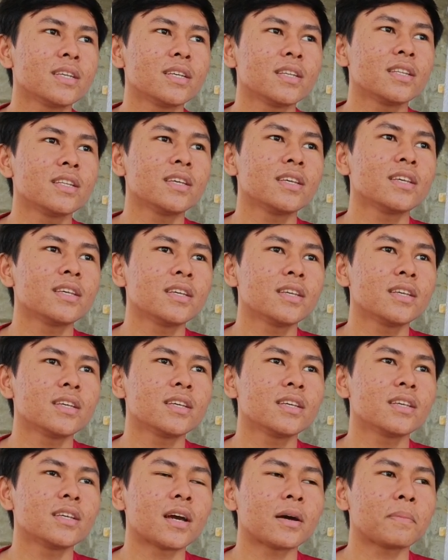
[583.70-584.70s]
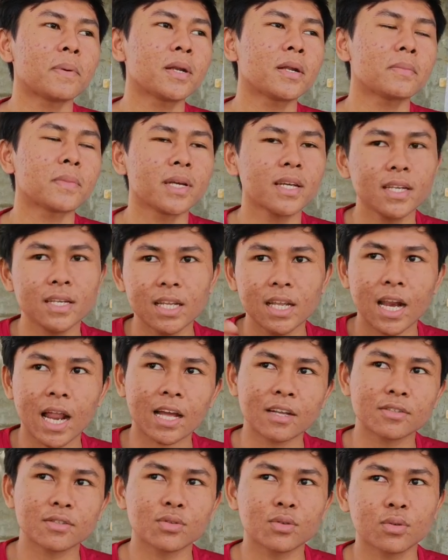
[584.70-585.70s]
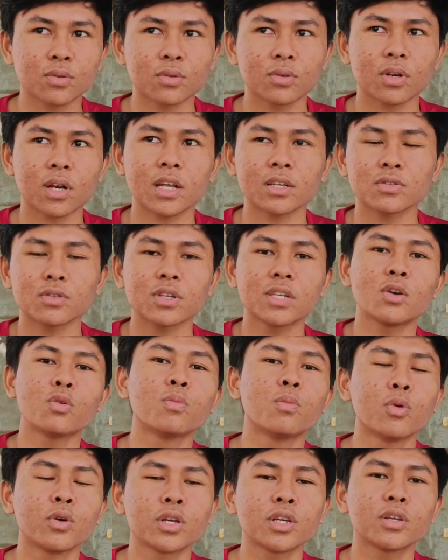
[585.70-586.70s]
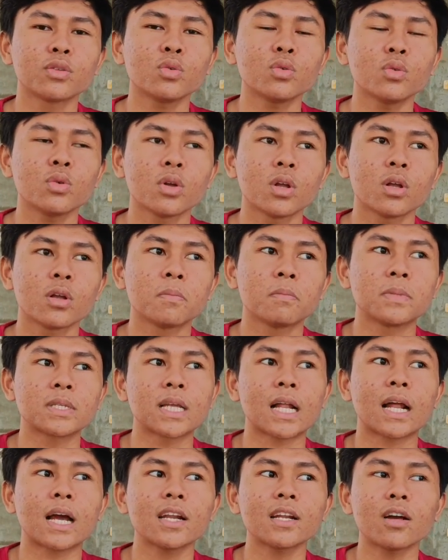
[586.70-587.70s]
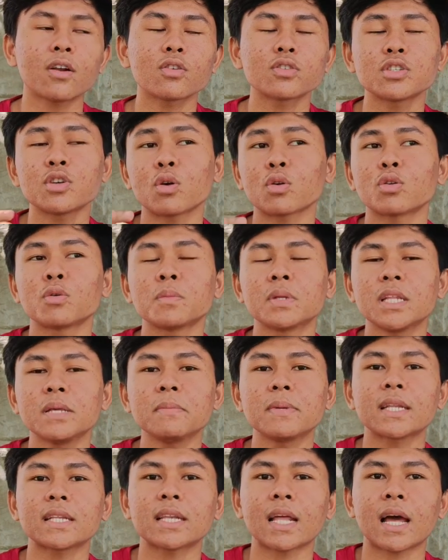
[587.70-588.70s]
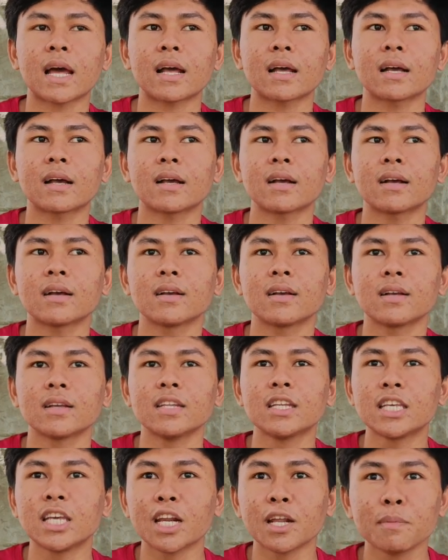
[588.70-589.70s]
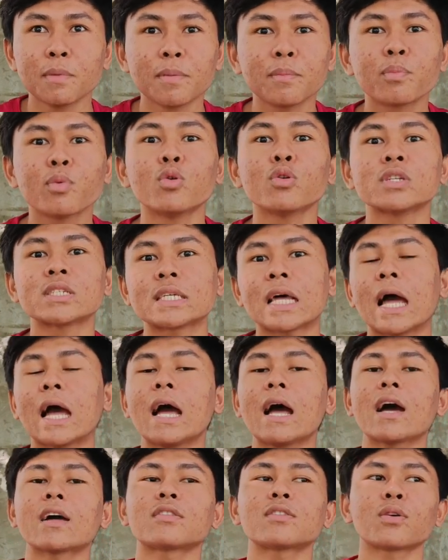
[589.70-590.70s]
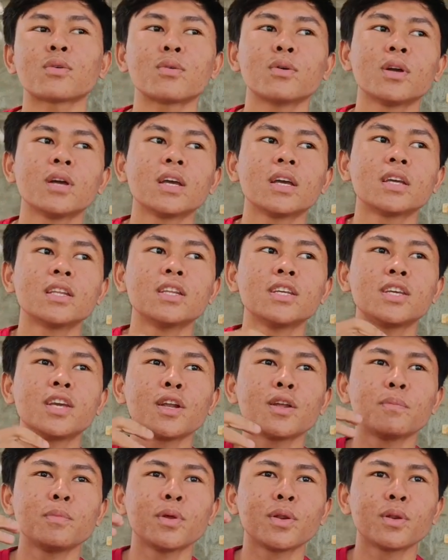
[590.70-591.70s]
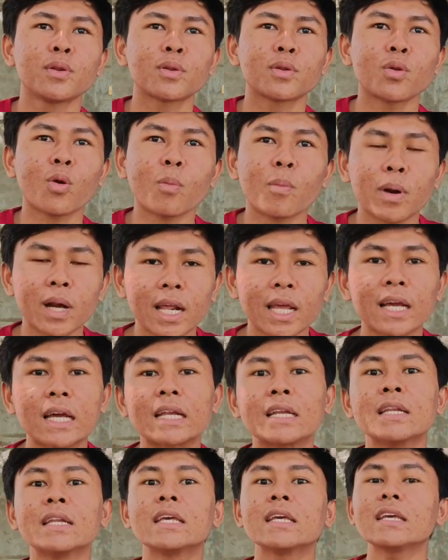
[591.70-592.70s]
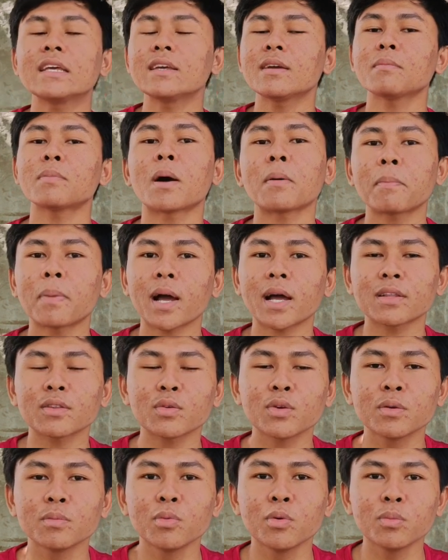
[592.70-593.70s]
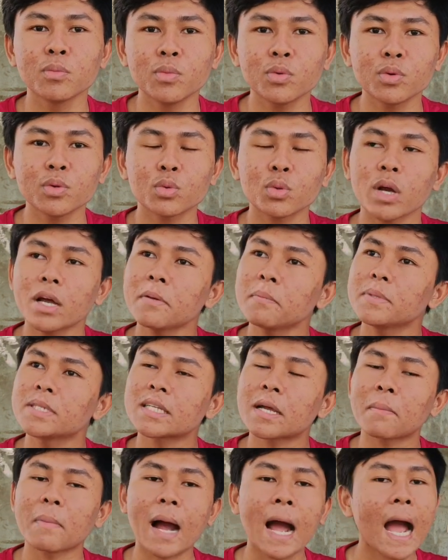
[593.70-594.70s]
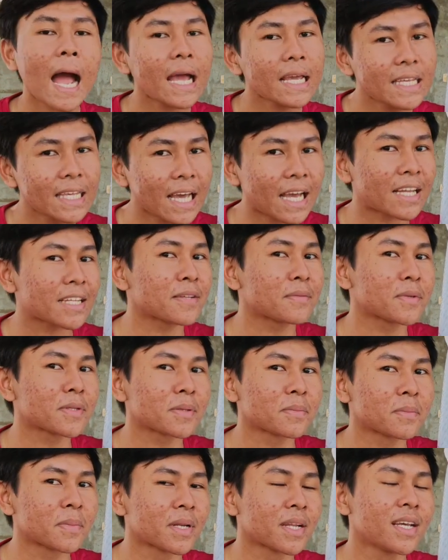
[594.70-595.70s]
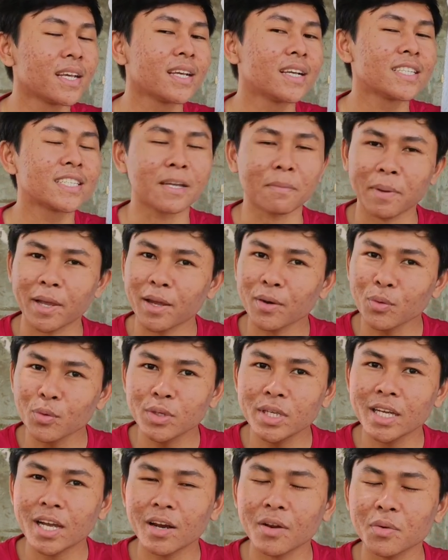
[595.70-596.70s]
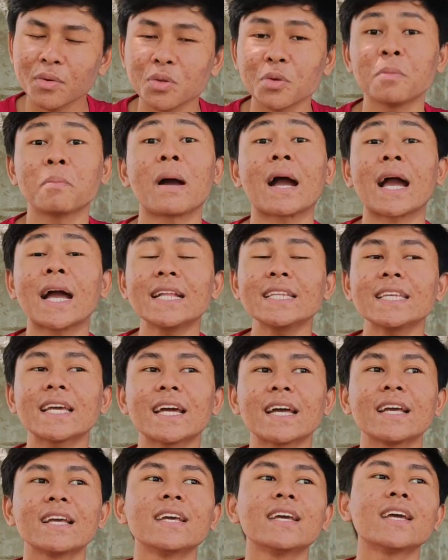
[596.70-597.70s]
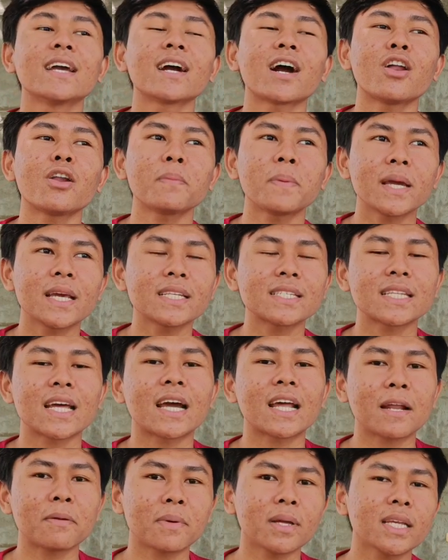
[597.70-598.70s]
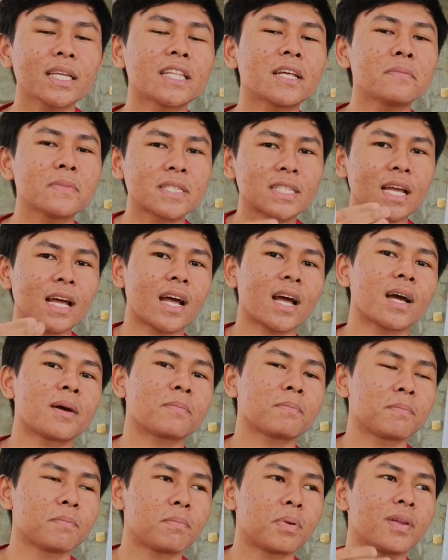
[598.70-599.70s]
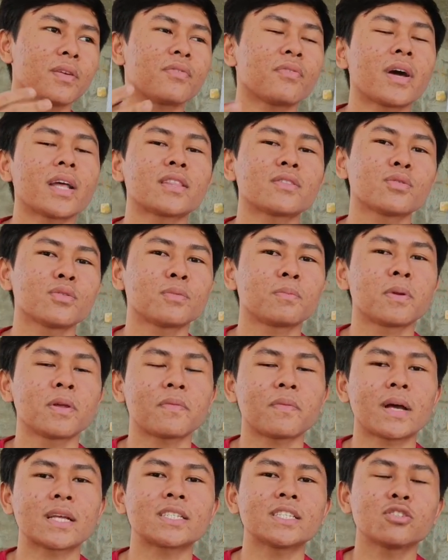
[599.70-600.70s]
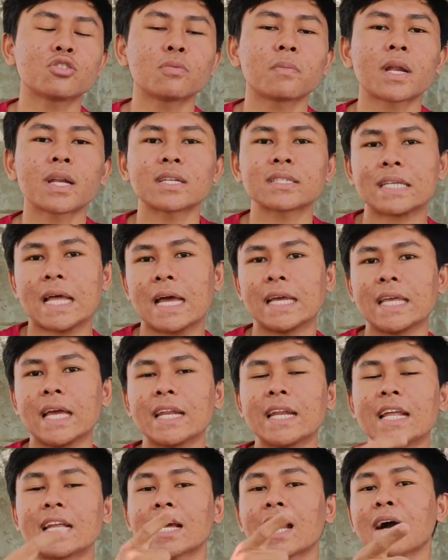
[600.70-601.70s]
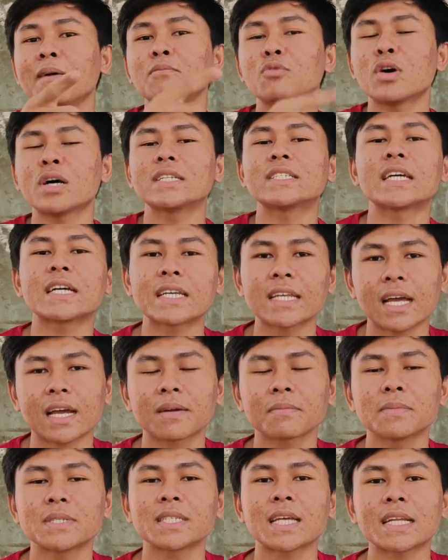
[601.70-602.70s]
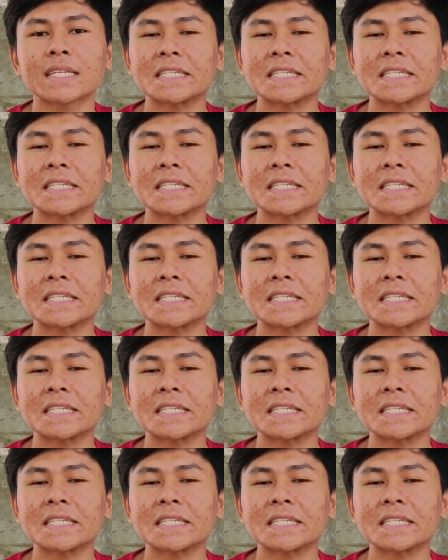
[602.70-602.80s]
di apa namanya di langsung langsung dihubungi gitu misalkan kalau si oknum ini minta dikirimin pulsa atau dikirimin nomor rekening bapak atau ibumu gitu kan bisa bahaya teman-teman siapa yang rugi kalau gitu makanya kalau pakai Instagram kan kita bisa privat tuh privasi cuman saya dan kamu aja yang bisa